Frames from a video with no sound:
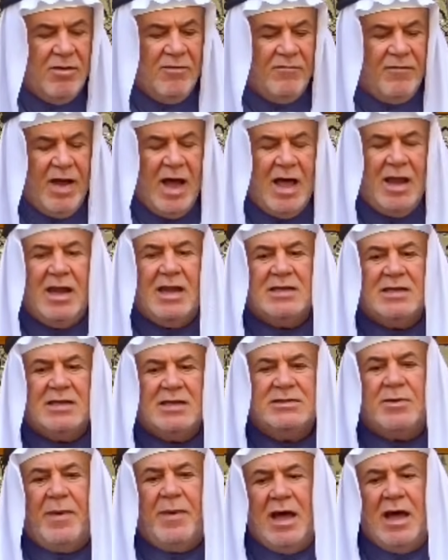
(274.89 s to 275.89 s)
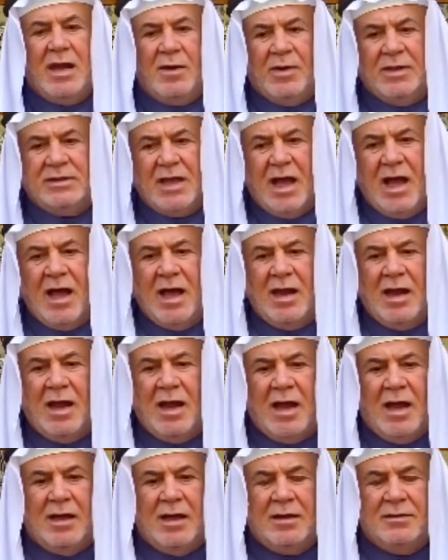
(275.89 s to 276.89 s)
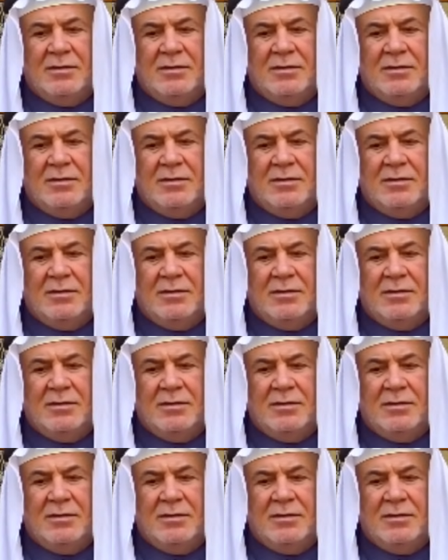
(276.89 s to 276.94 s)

فالله سبحانه وتعالى